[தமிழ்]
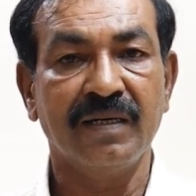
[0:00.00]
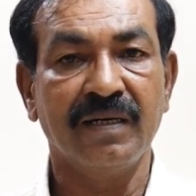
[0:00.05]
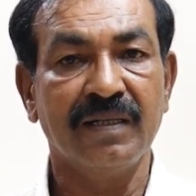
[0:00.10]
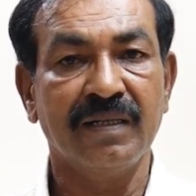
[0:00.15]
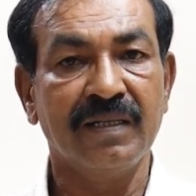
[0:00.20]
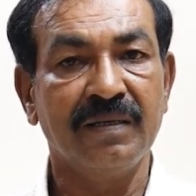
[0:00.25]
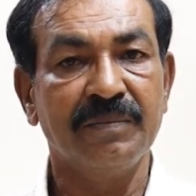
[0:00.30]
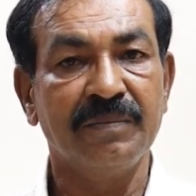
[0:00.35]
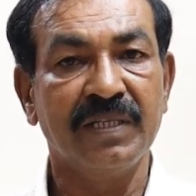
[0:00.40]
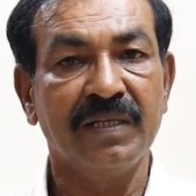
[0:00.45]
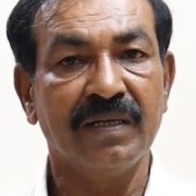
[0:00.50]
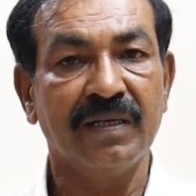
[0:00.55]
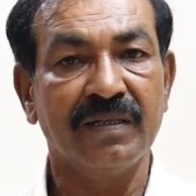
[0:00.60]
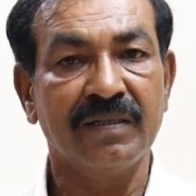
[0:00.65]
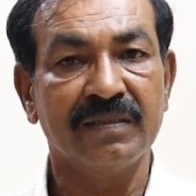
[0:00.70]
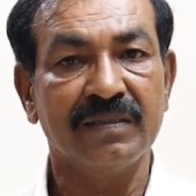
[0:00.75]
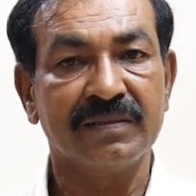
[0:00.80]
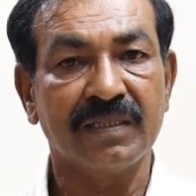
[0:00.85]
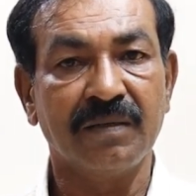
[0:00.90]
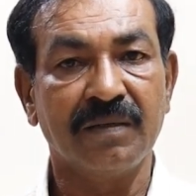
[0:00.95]
அதே மாதிரி
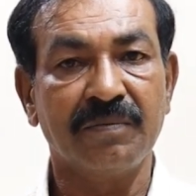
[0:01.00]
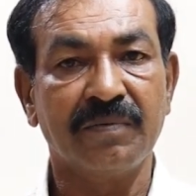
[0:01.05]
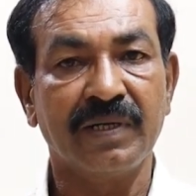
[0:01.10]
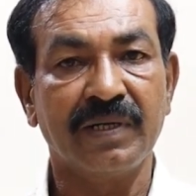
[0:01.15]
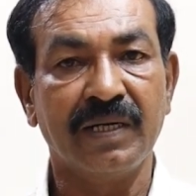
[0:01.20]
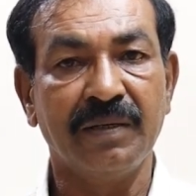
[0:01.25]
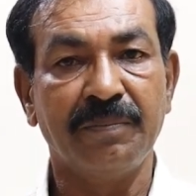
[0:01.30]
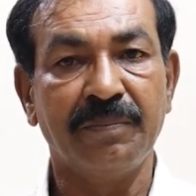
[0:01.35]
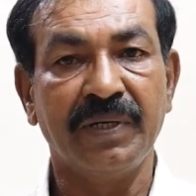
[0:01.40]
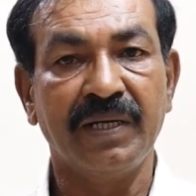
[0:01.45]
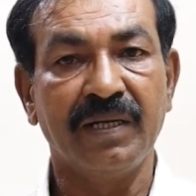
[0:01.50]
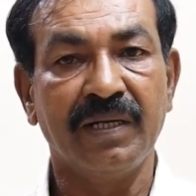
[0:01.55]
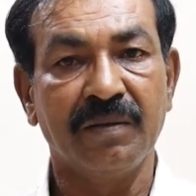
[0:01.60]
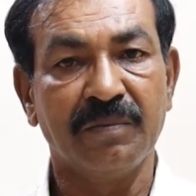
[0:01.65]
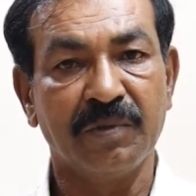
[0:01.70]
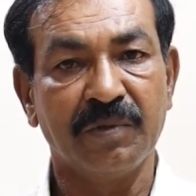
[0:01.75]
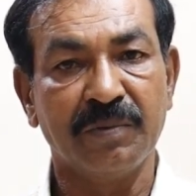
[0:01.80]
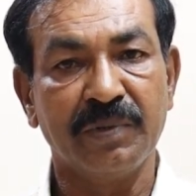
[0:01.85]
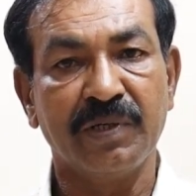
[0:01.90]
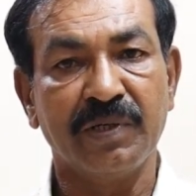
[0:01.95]
அந்த சாஃப்ட்வேர் எப்படி
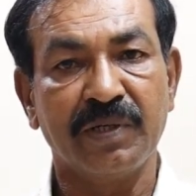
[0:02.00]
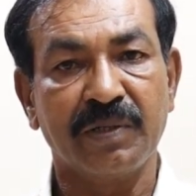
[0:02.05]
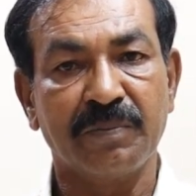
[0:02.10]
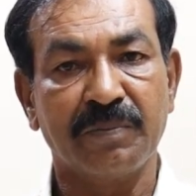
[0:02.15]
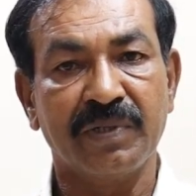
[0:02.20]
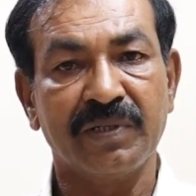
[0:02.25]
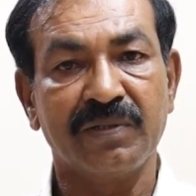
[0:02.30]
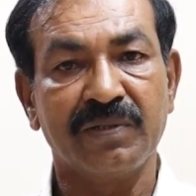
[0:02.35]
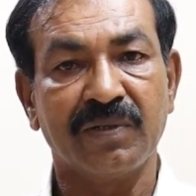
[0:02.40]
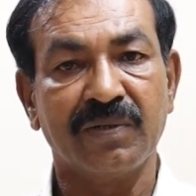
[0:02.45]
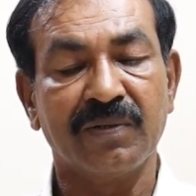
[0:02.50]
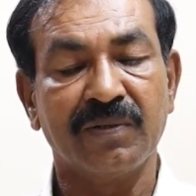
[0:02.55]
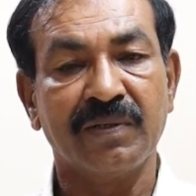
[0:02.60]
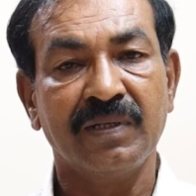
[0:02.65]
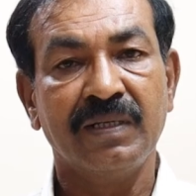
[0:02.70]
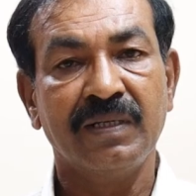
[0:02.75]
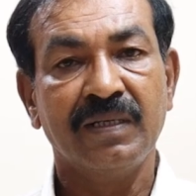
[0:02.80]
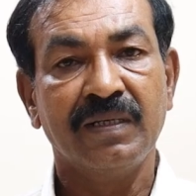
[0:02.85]
நம்ம உபயோகப்படுத்தணும்